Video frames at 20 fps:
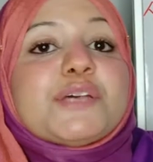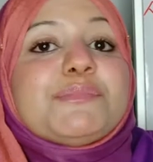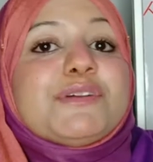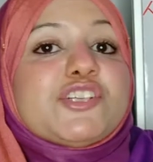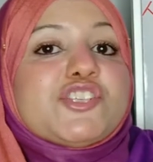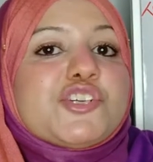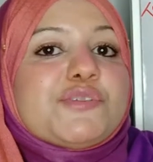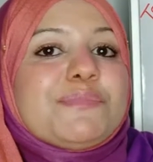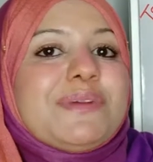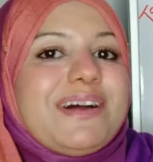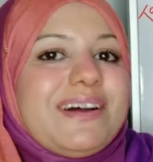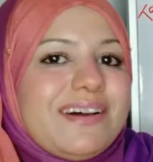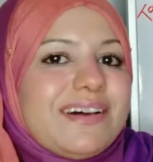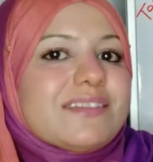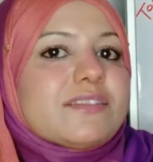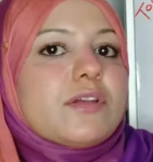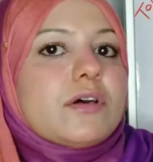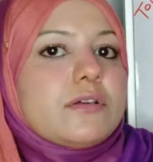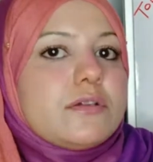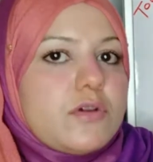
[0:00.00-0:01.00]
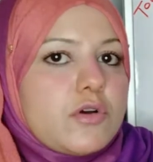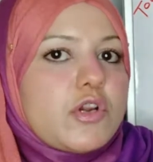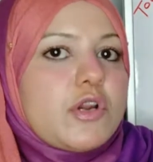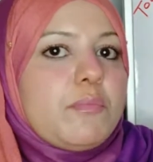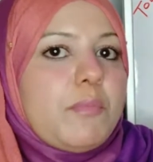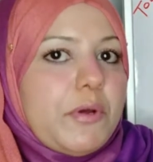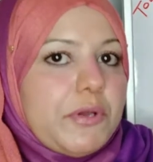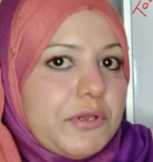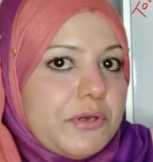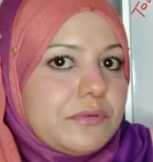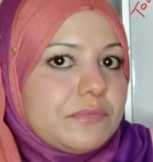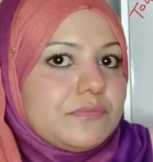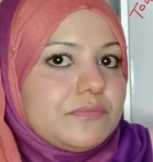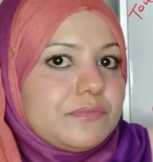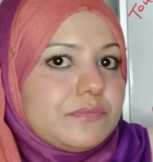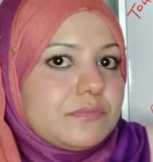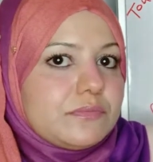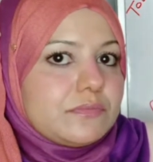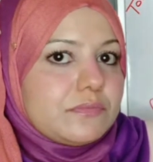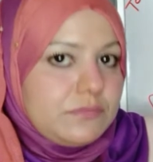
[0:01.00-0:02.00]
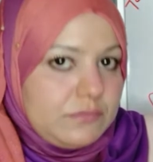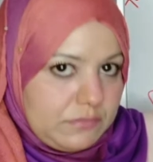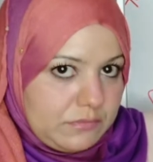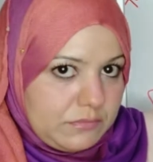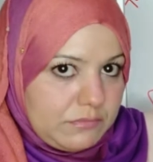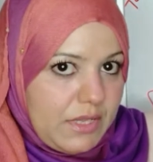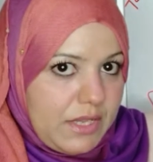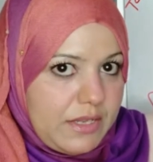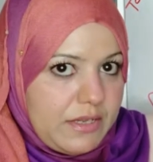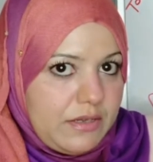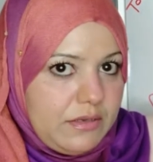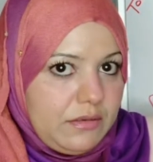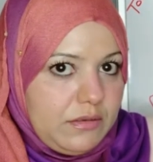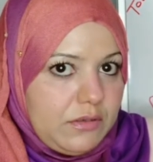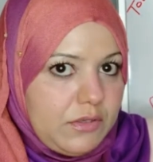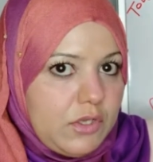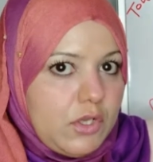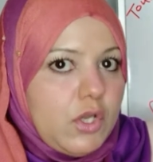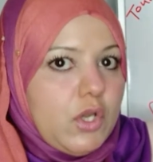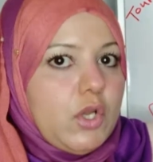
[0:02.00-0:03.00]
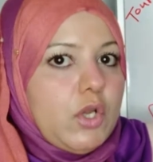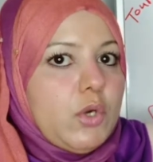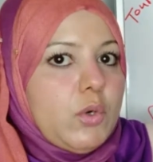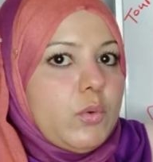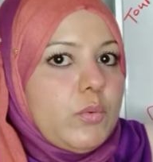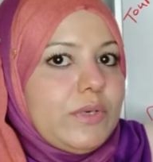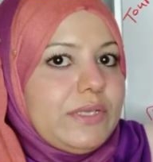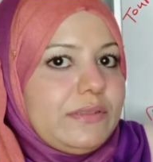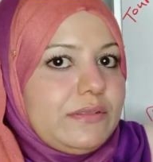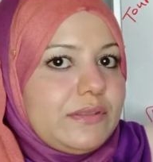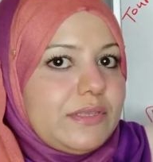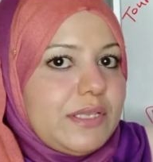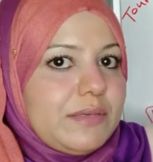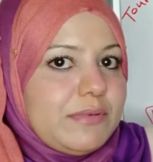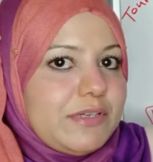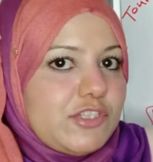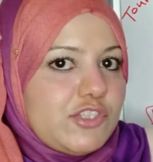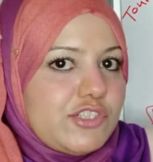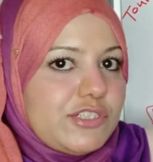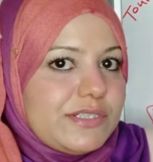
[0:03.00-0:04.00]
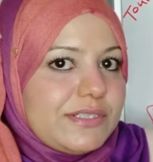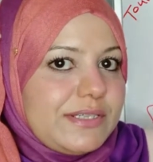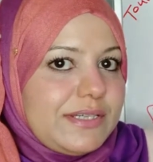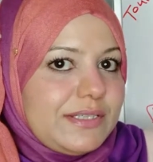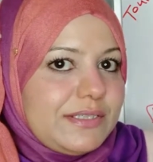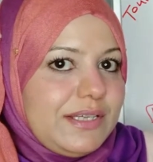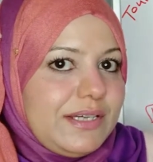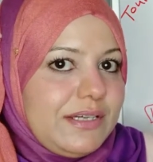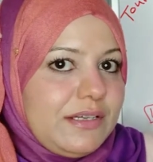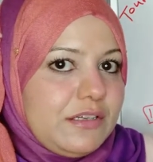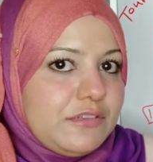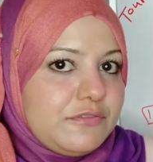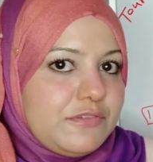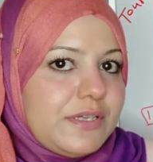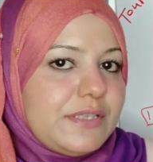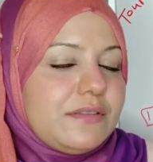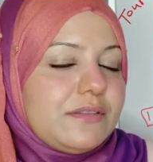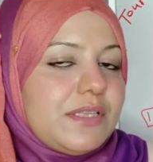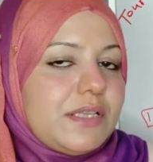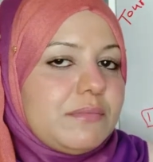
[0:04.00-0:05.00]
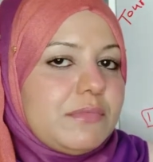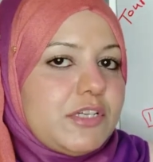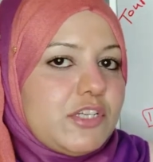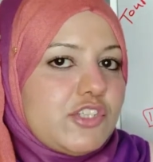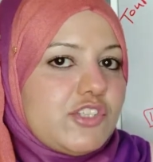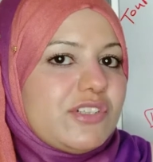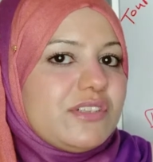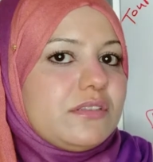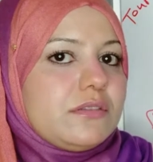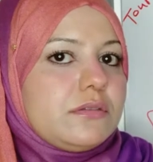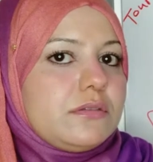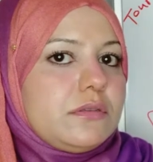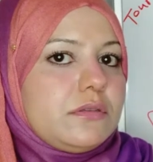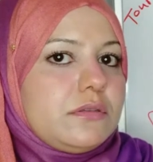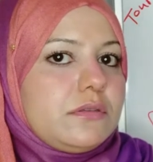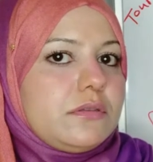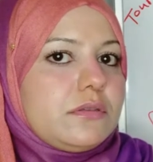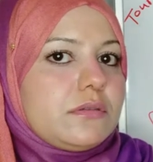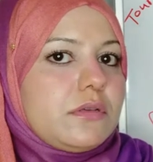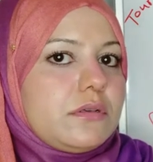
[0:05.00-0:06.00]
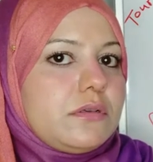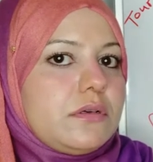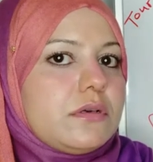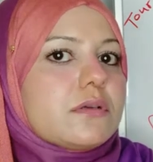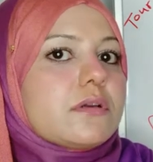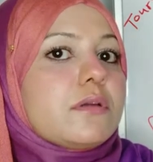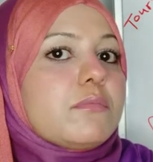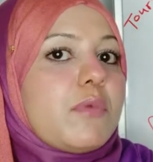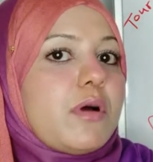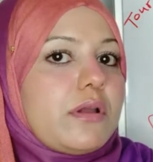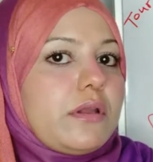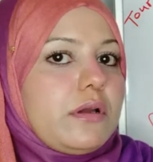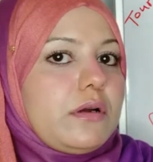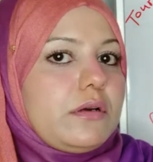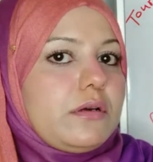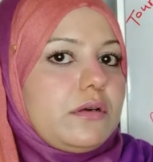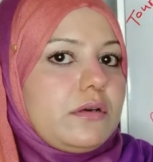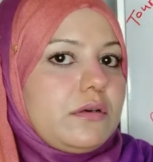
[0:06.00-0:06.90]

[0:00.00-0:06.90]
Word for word: ماشي مع تيار الميه معايا وانت ماشي كده فانت ماشي ضد تيار الميه